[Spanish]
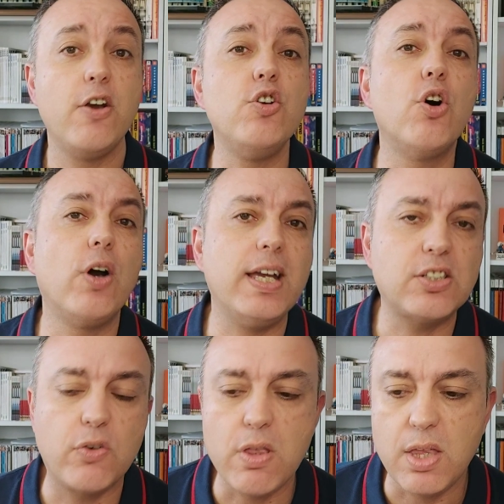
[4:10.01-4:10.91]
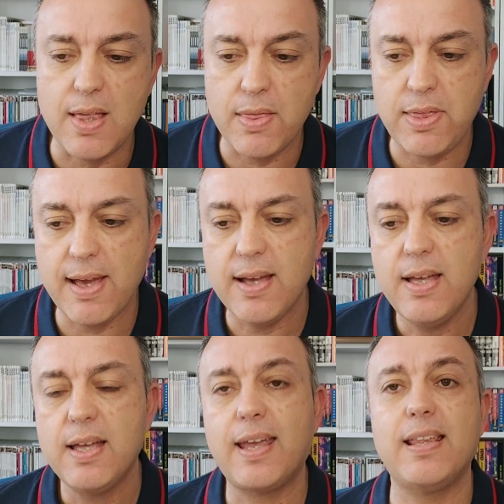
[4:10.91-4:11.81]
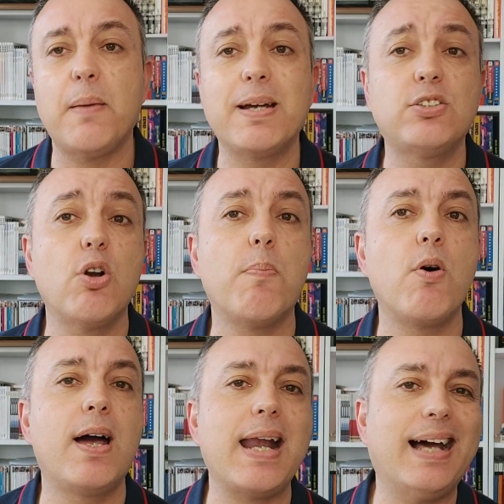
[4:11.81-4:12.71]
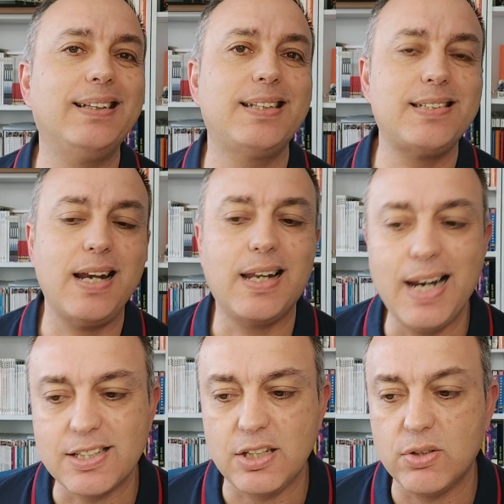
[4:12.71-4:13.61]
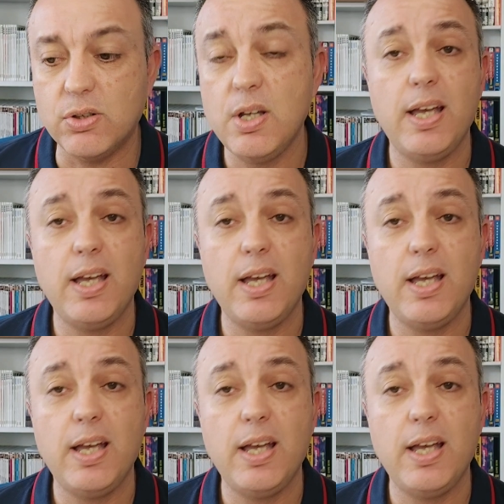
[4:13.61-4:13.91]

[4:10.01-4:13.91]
no es coincidencia que además no lo pongan antes del clásico.